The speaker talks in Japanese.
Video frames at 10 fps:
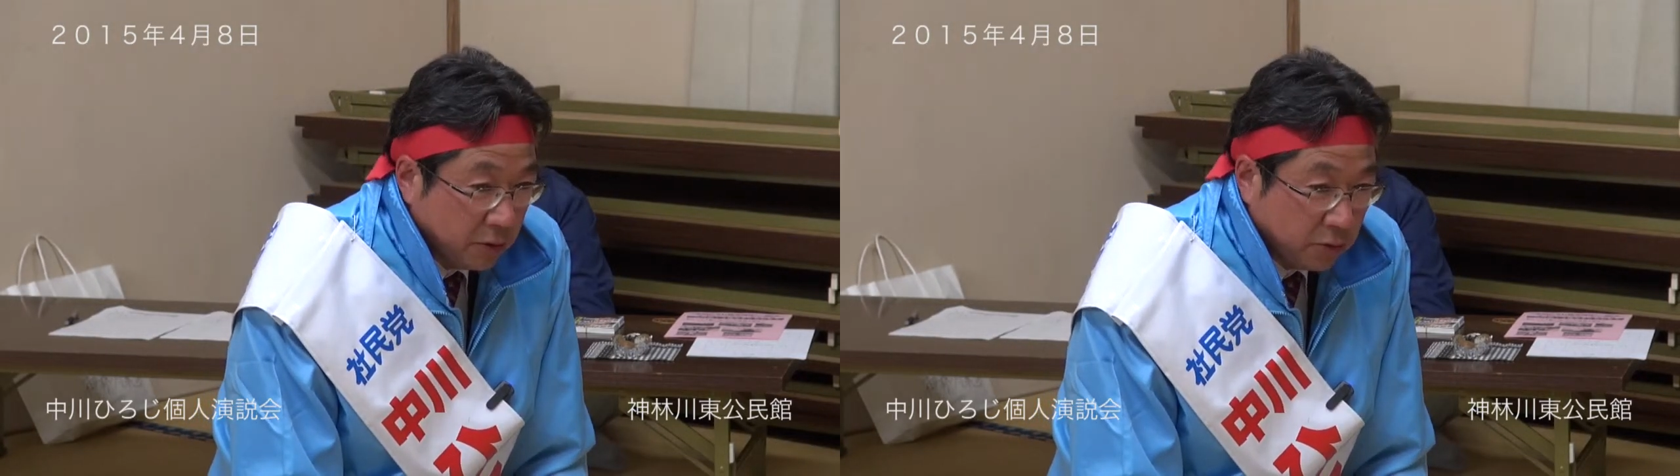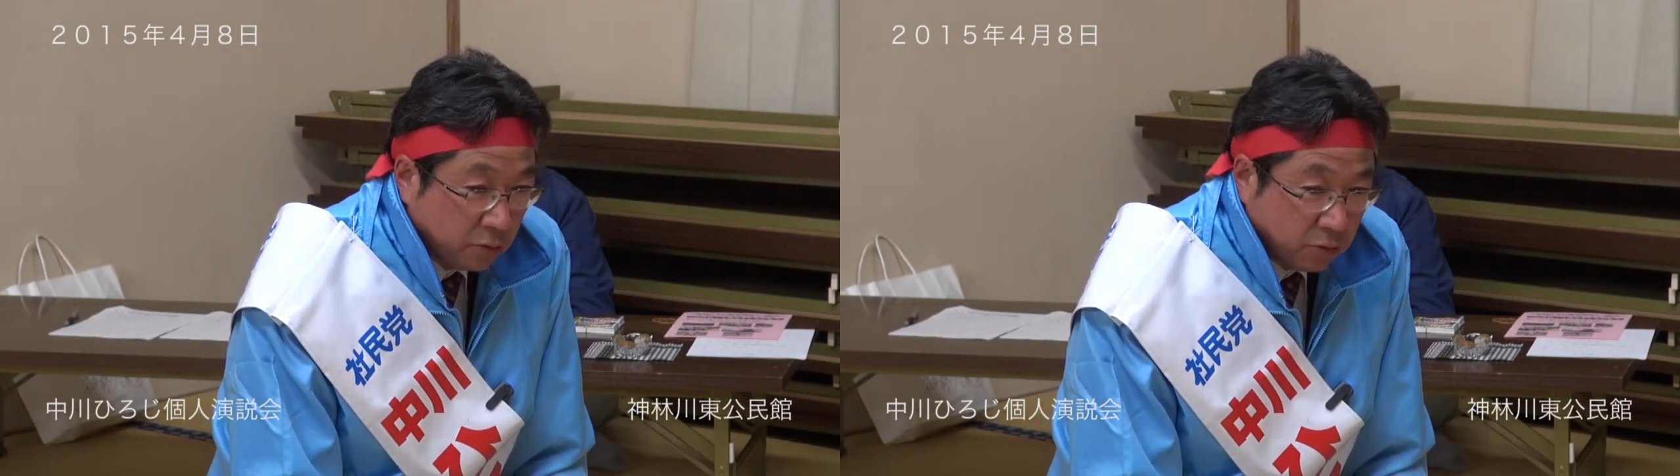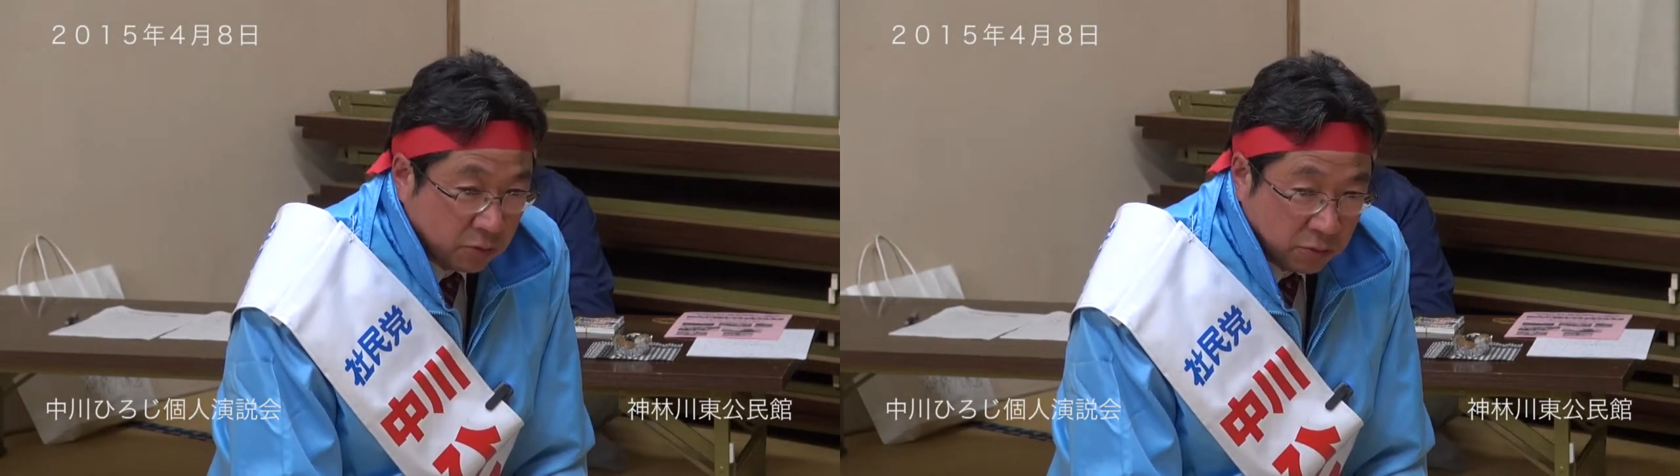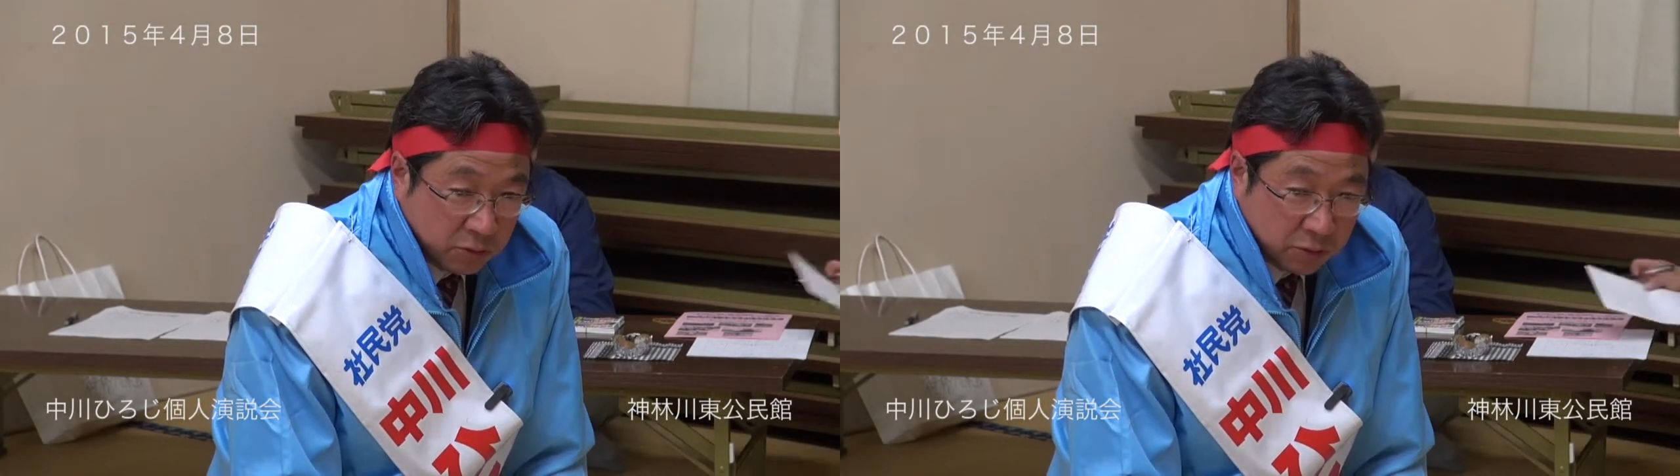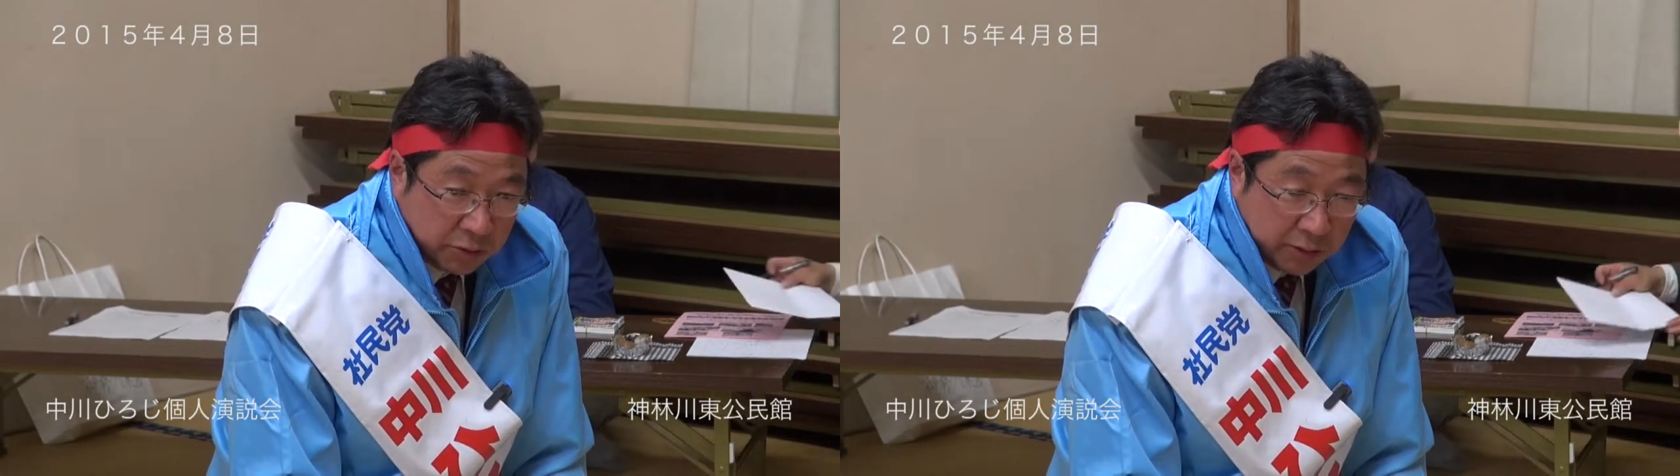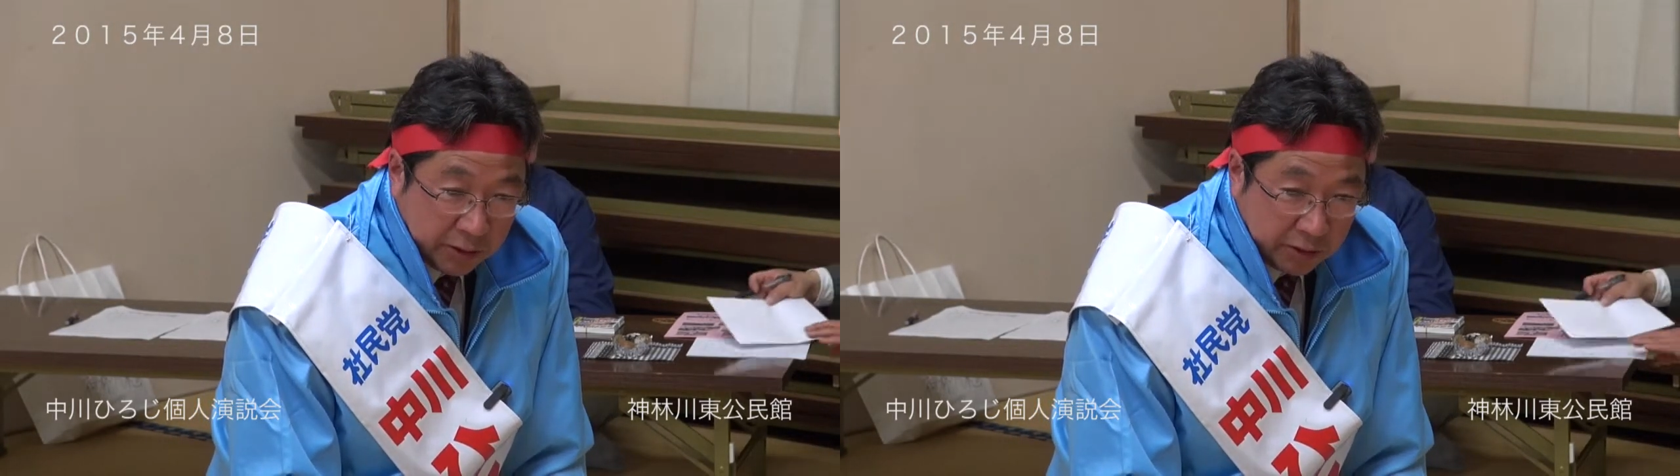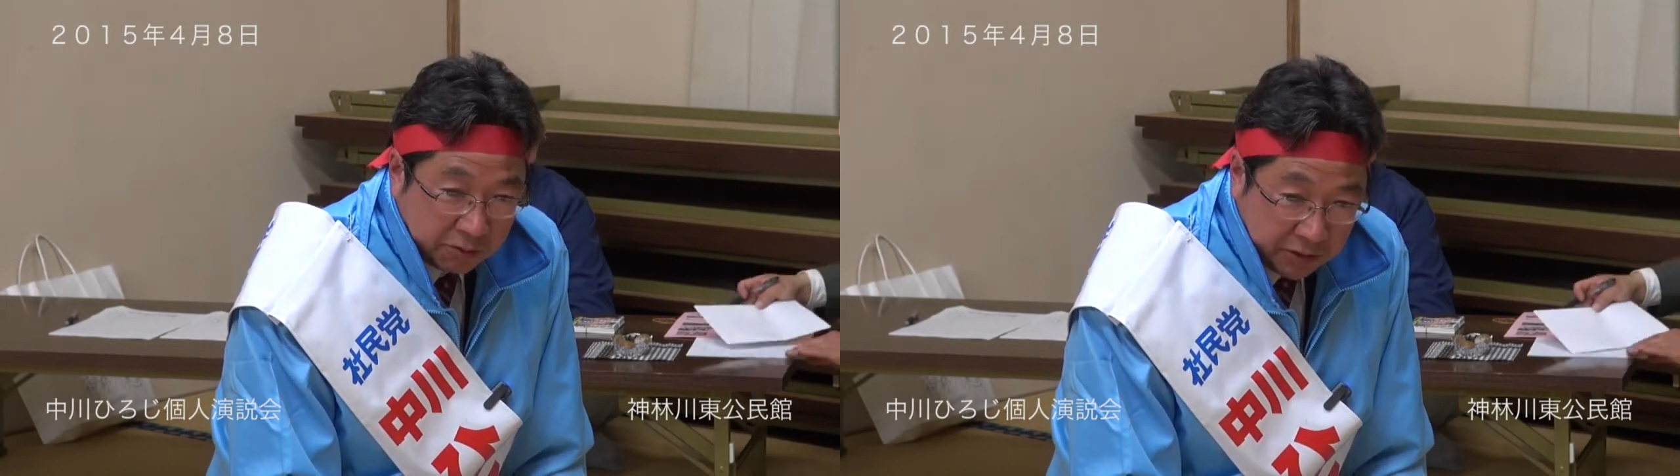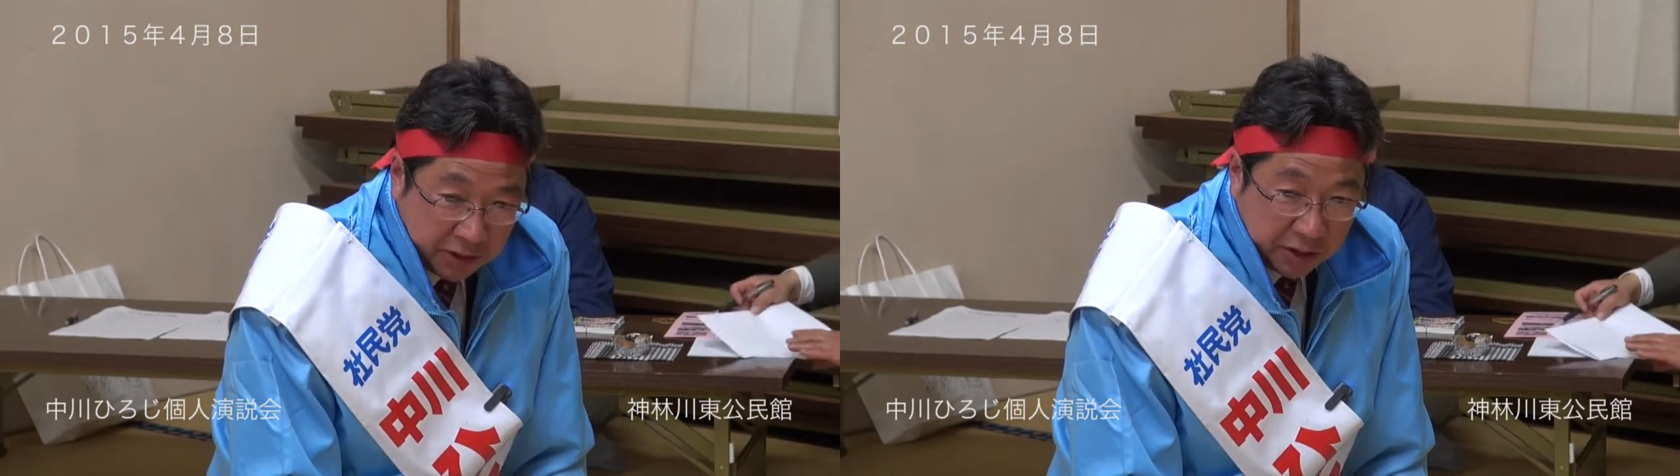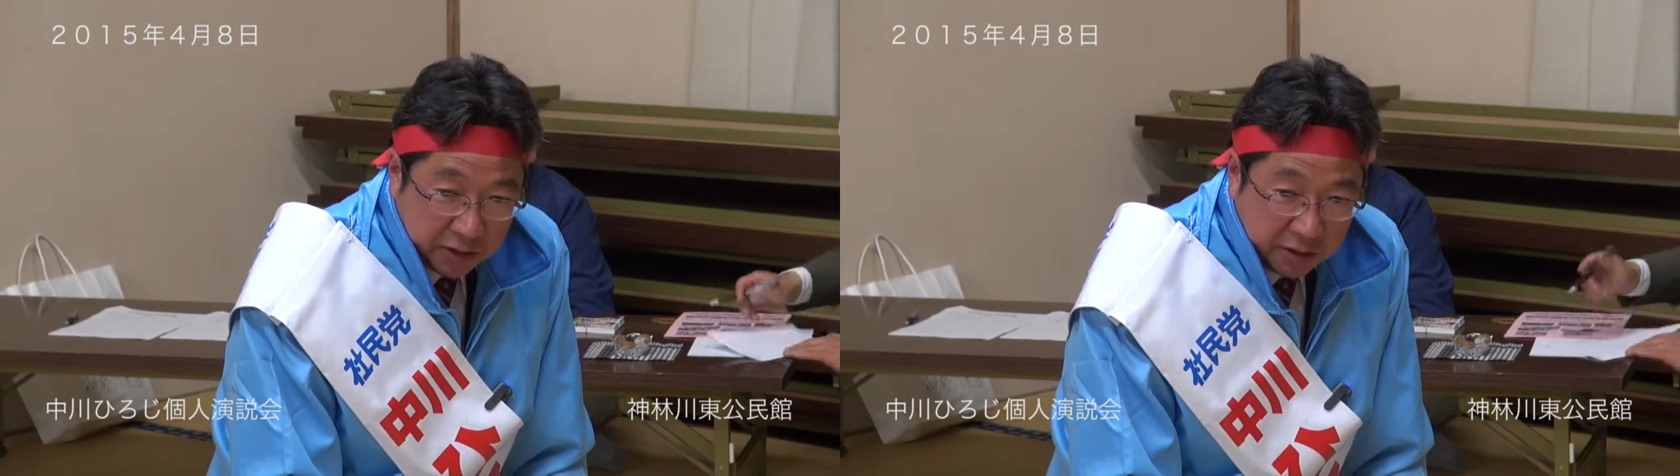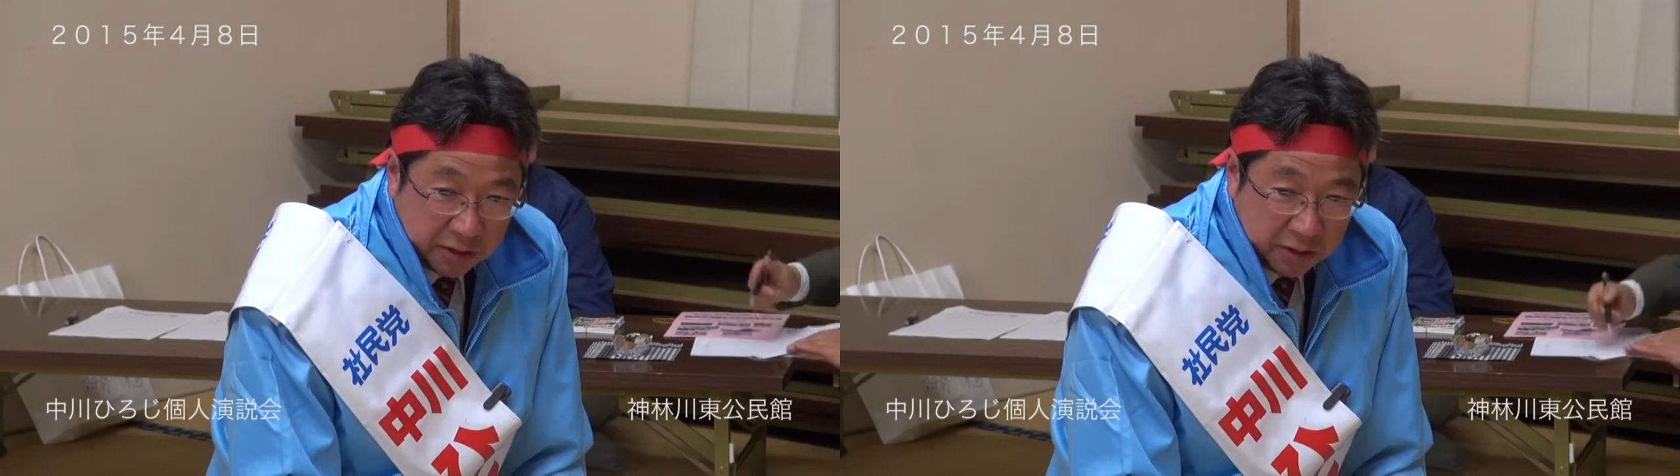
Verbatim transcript: 人事ではなくて、